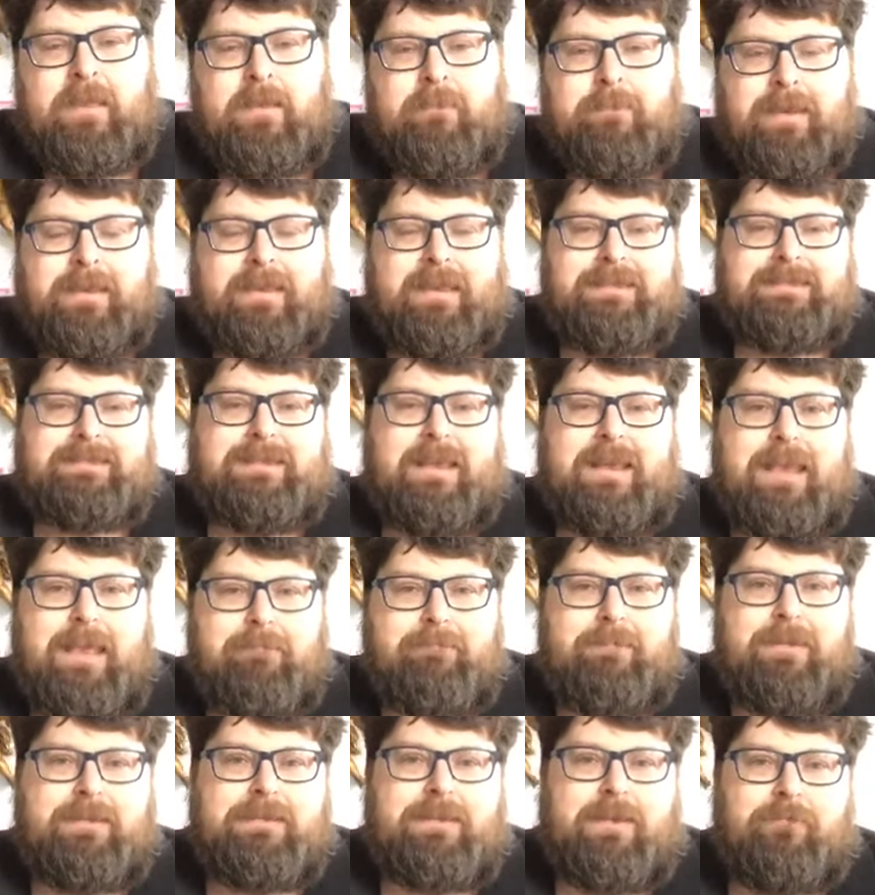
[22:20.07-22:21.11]
perché
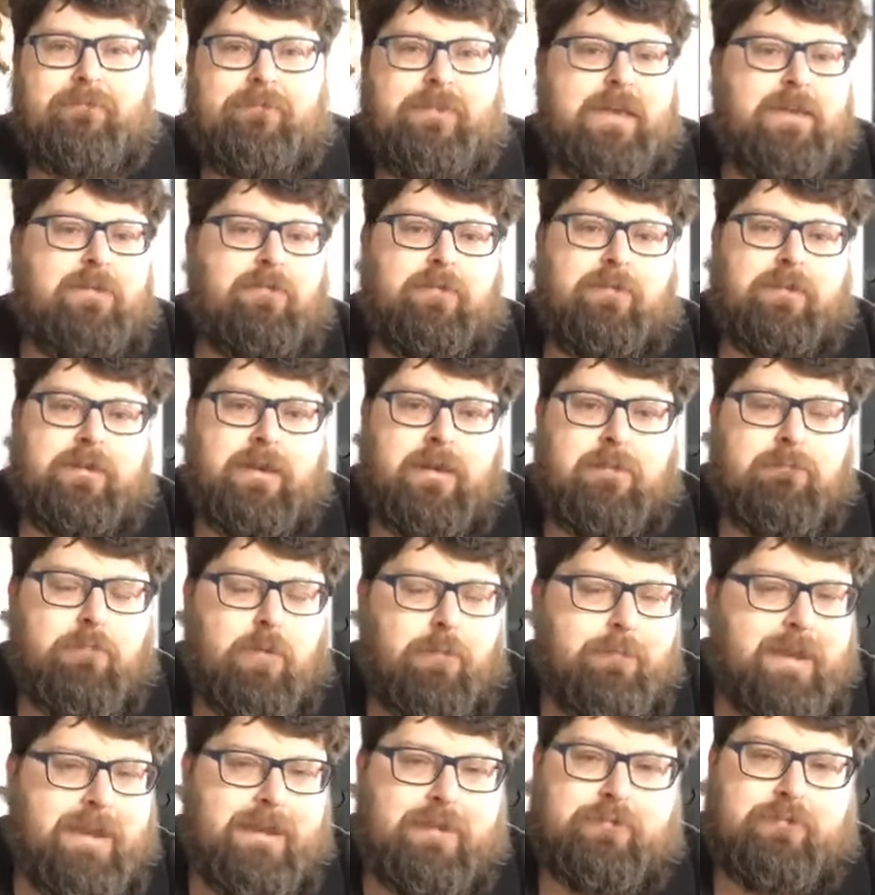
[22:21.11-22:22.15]
sarebbe davvero il
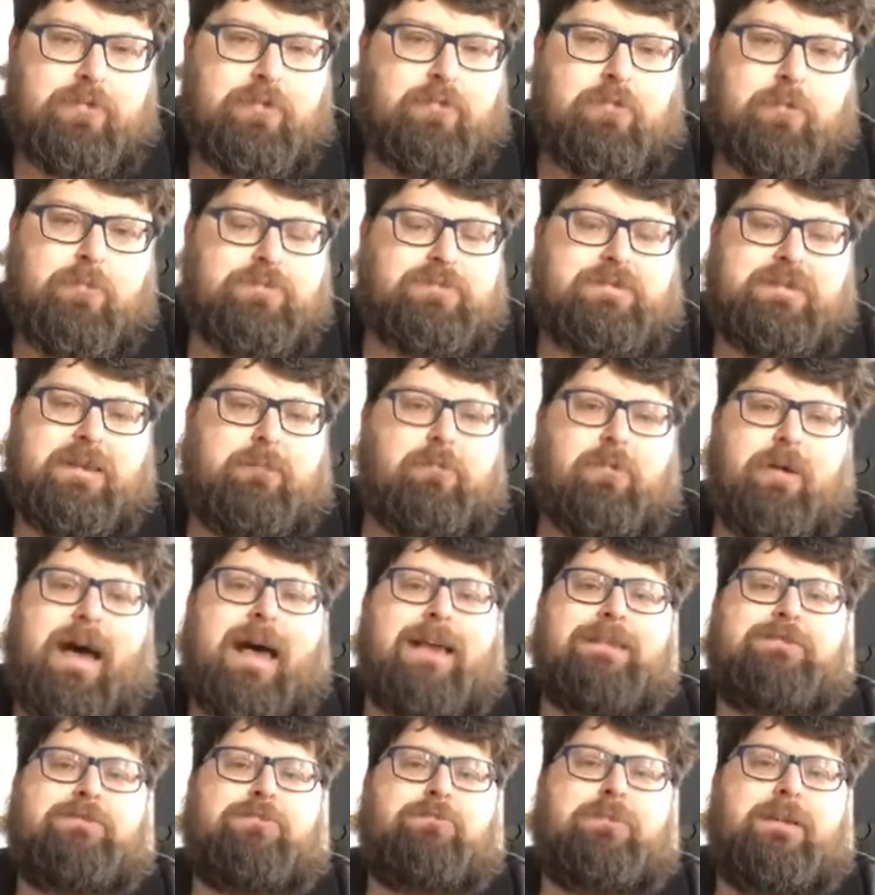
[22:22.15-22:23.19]
momento in cui possiamo
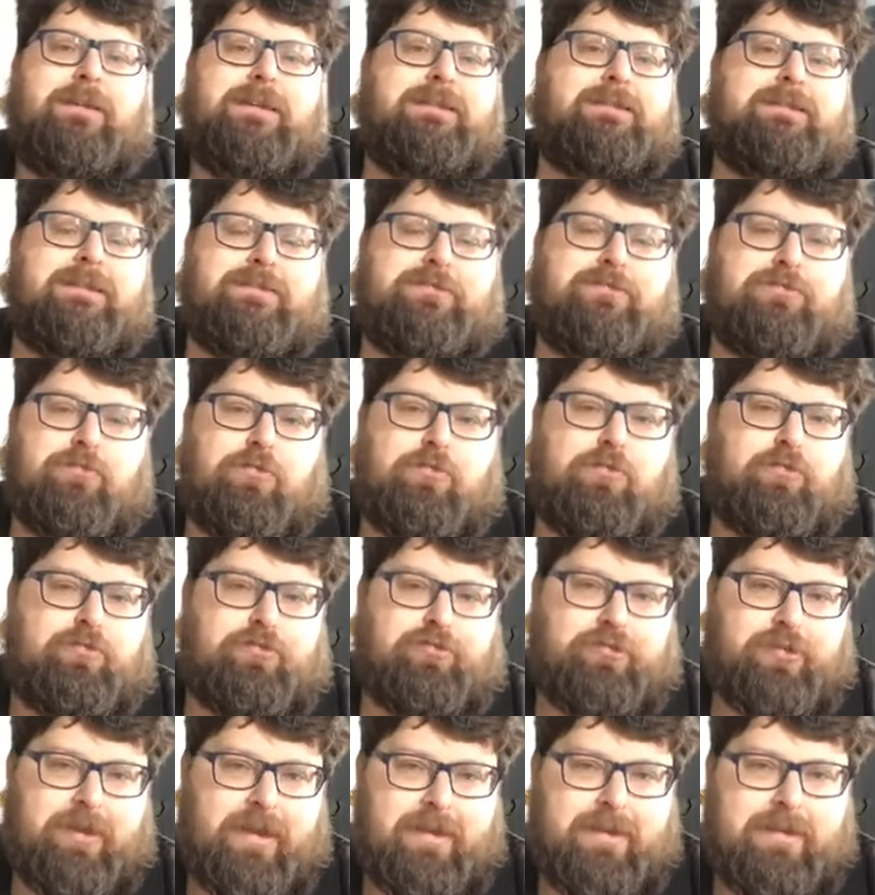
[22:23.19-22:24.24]
assolutamente solo
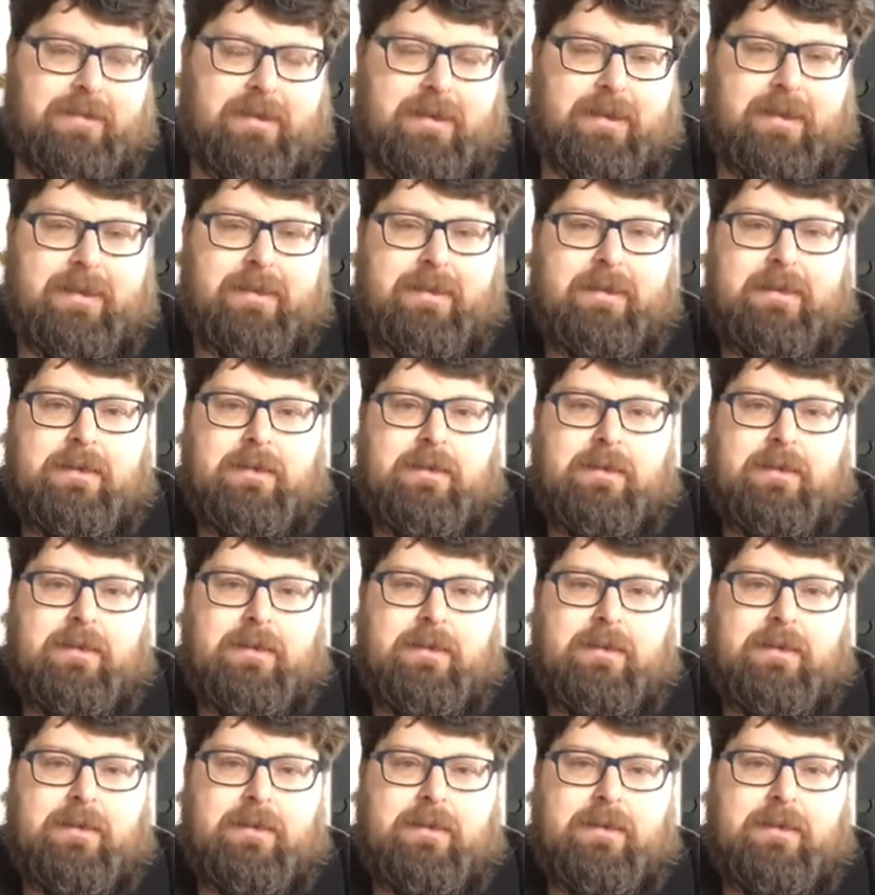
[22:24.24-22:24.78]
scendere